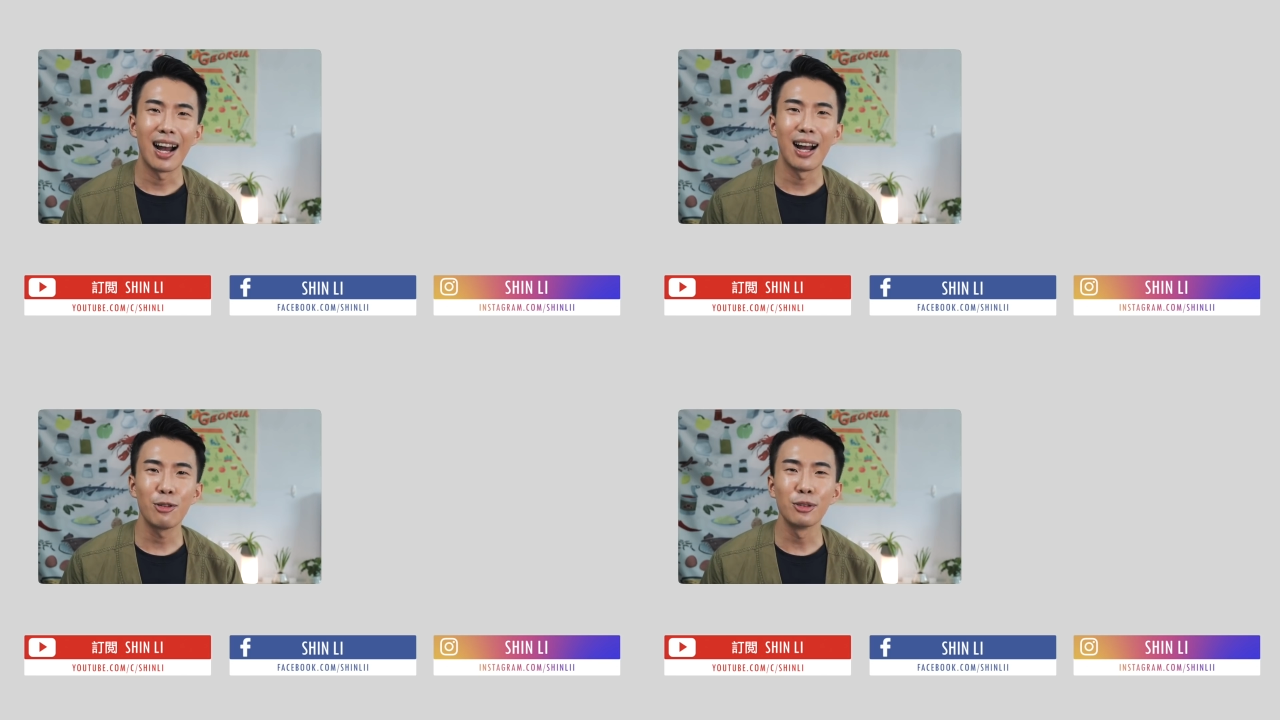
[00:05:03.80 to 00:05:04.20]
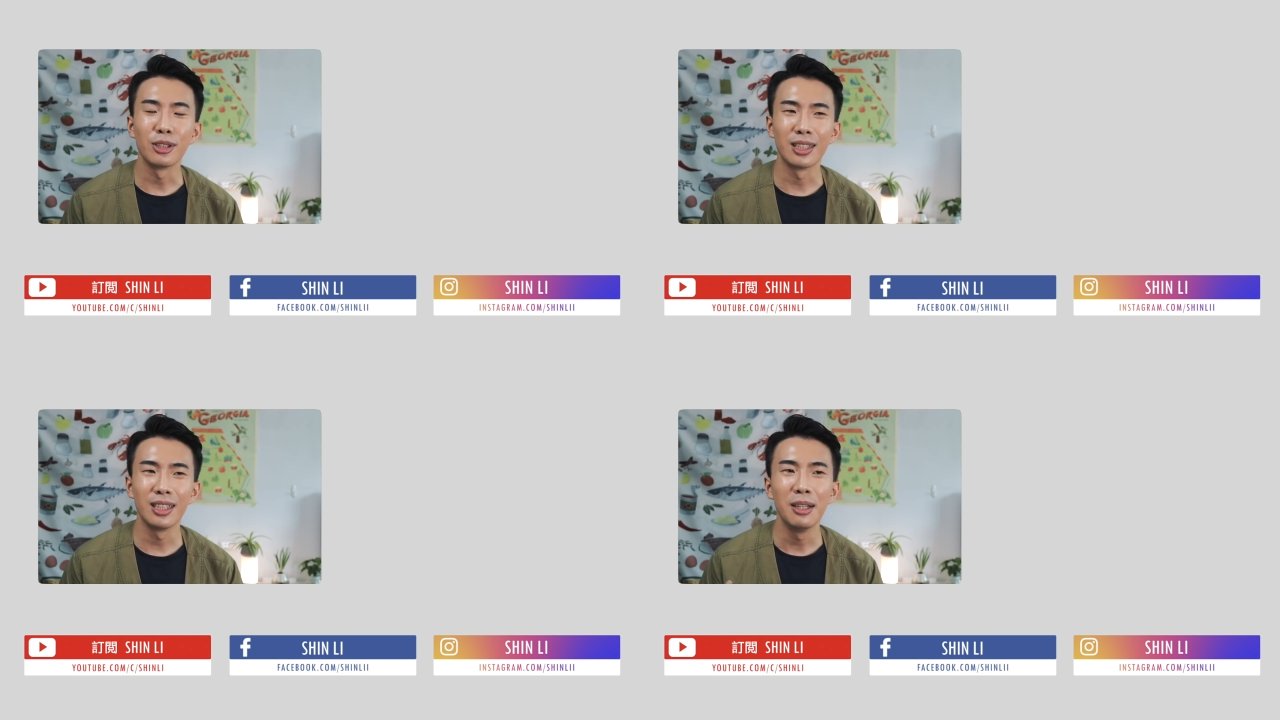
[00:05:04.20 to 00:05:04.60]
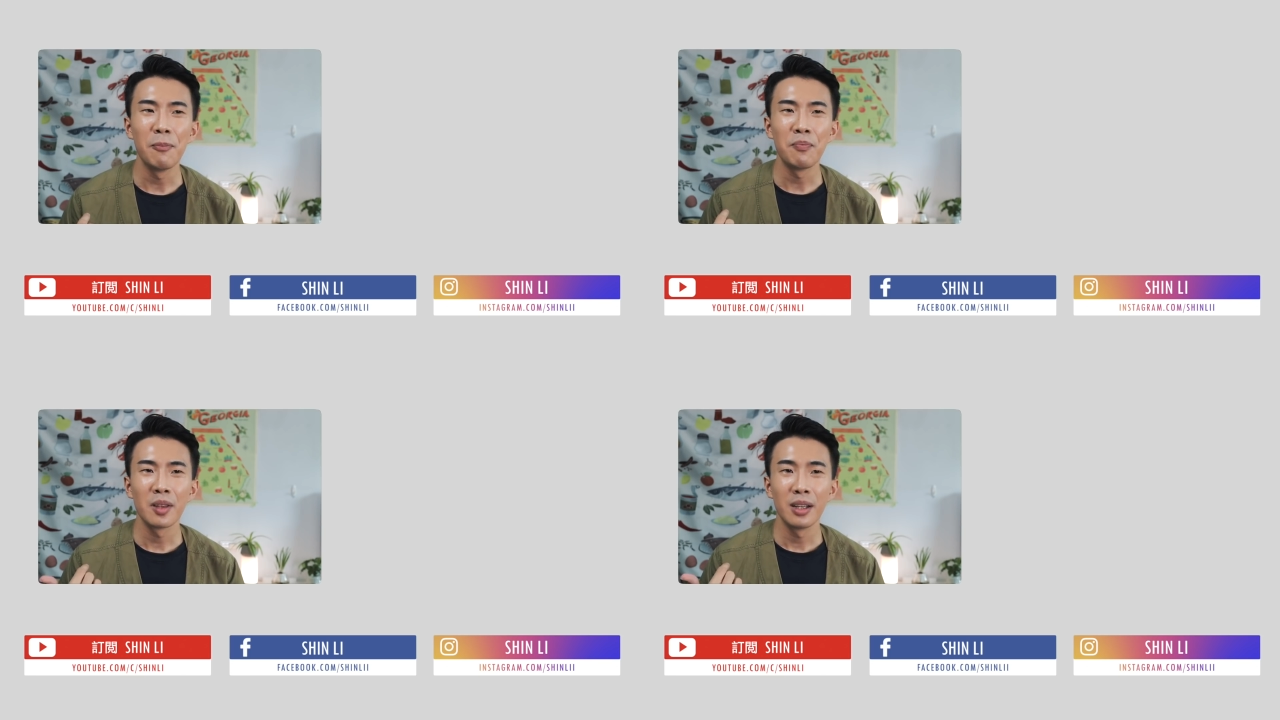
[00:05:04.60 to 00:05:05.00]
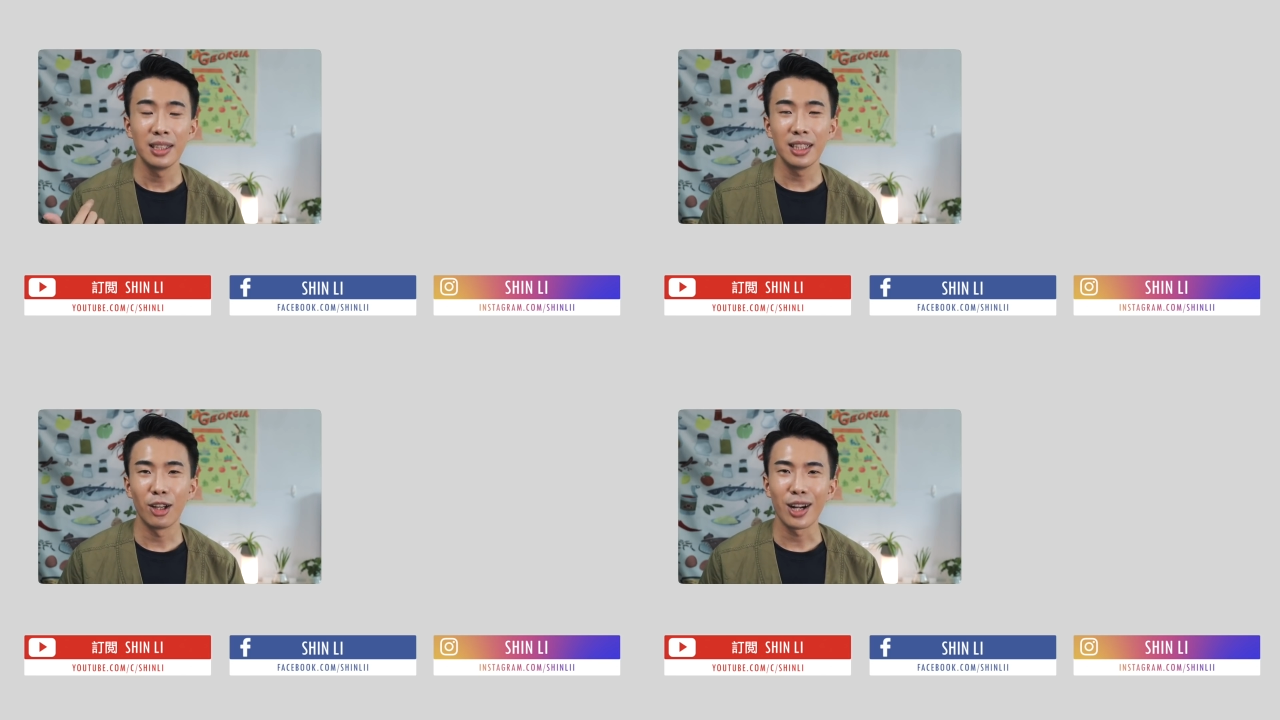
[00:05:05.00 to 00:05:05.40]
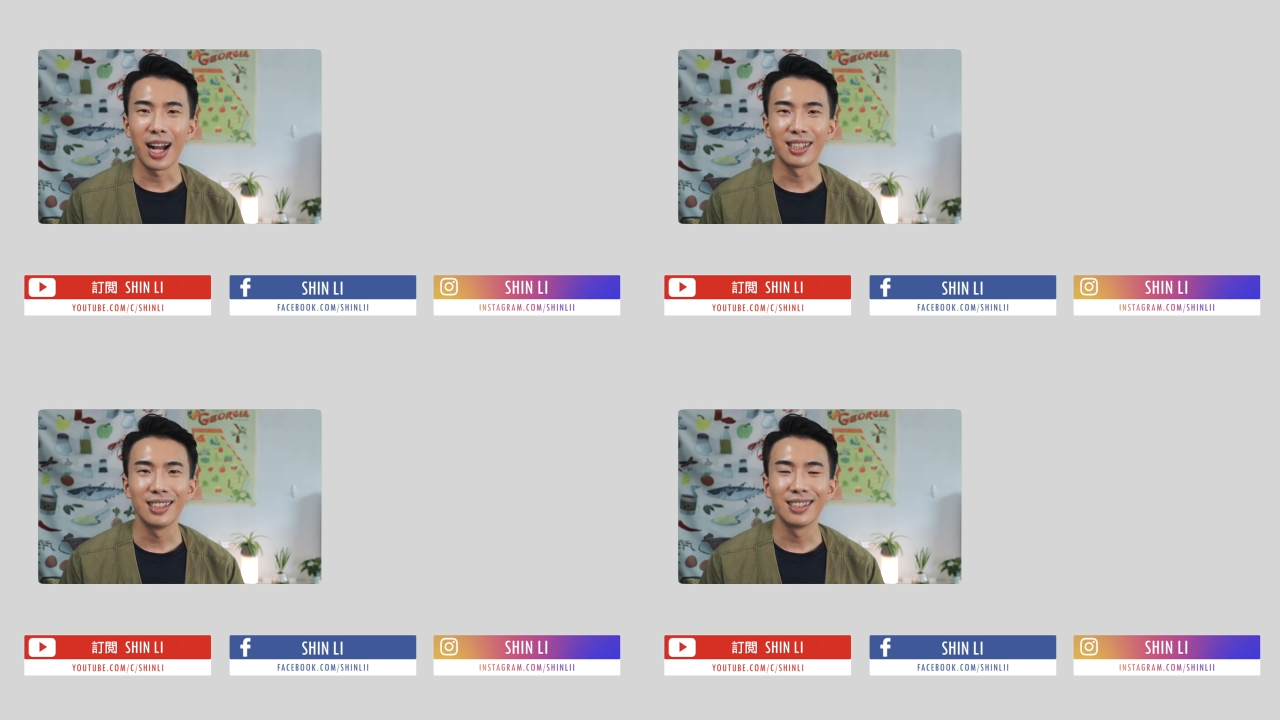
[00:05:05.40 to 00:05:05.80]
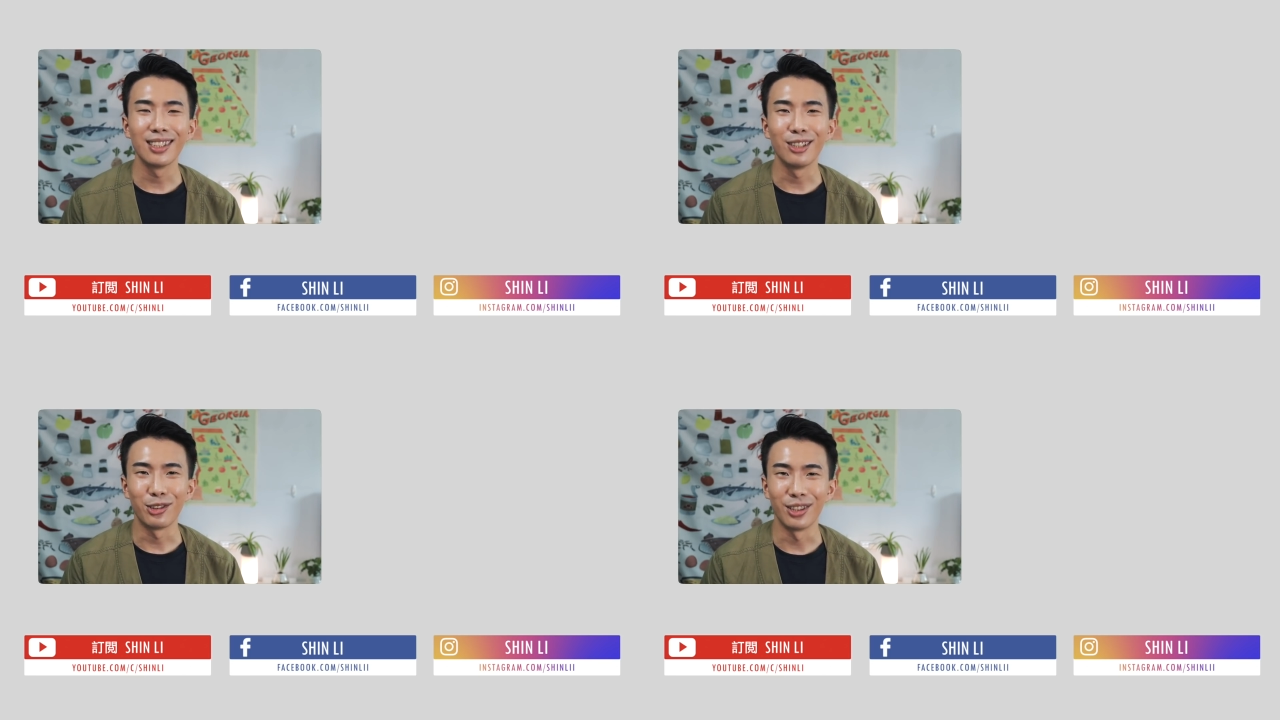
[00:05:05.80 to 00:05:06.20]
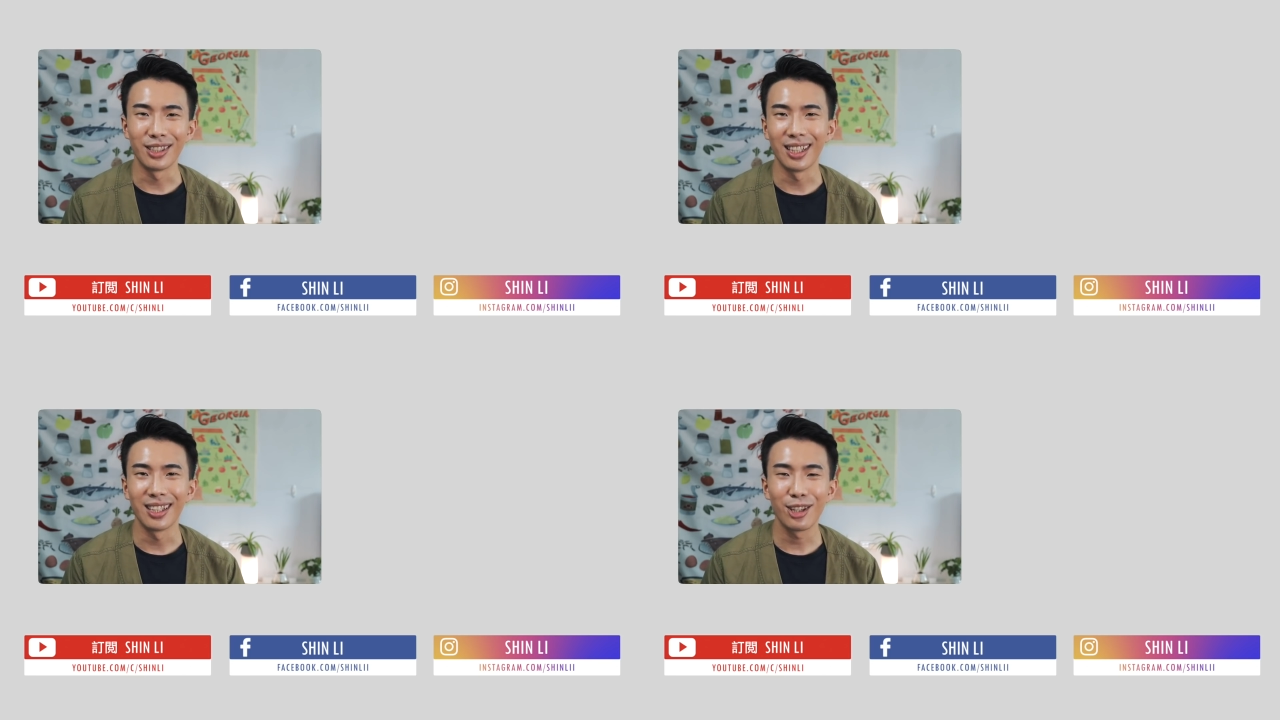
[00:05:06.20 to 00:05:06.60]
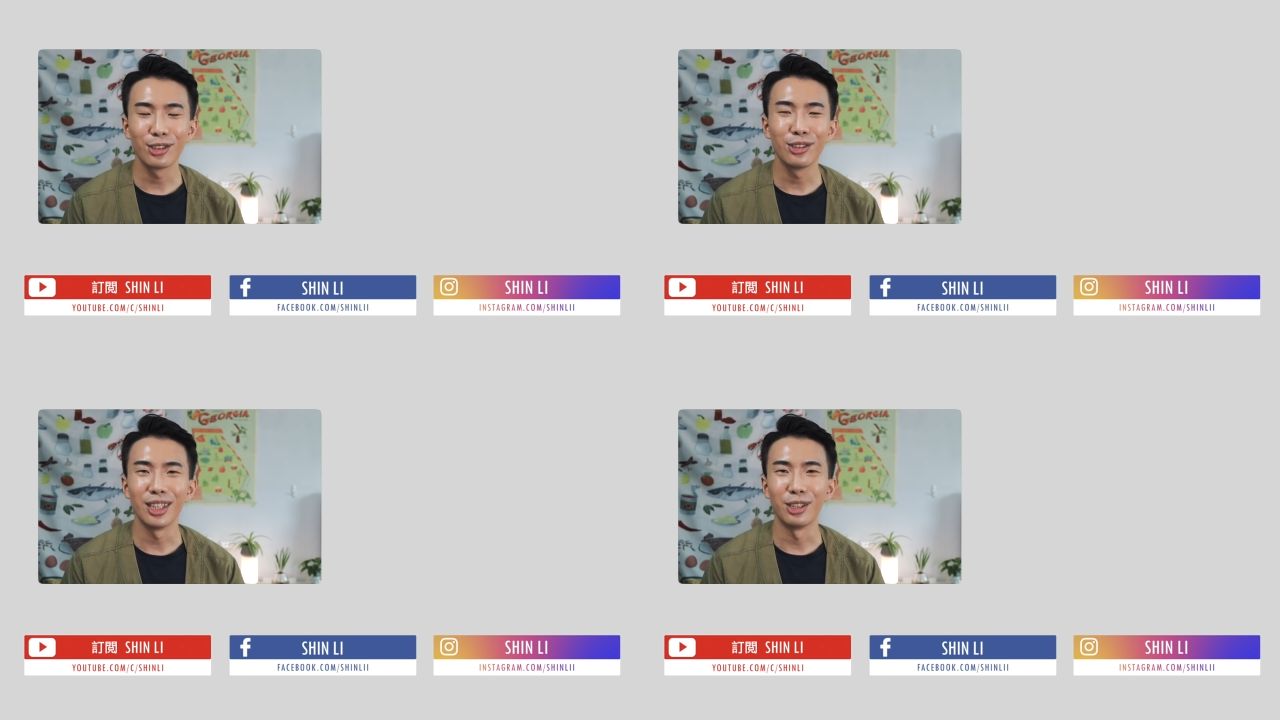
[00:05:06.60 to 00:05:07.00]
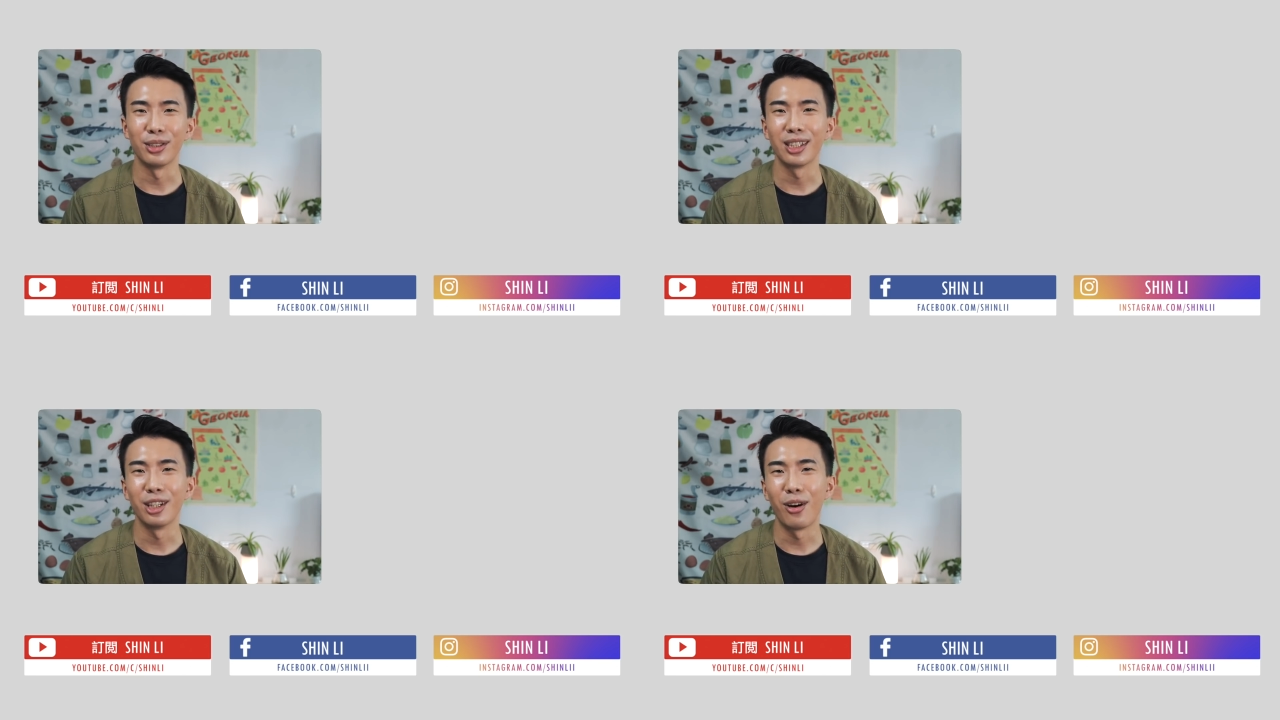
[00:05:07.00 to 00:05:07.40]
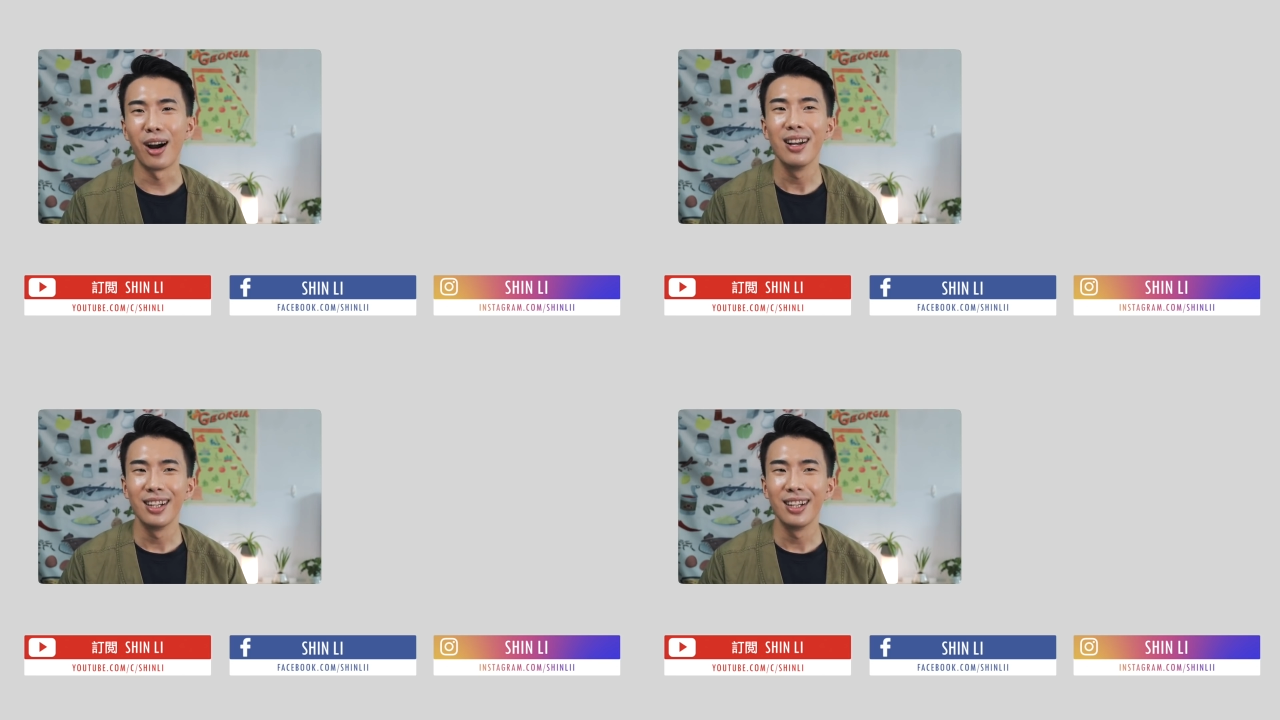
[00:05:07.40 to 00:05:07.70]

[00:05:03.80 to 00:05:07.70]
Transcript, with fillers: 啊，或者是健脑卡，甚至是学生、高中者的学生的话，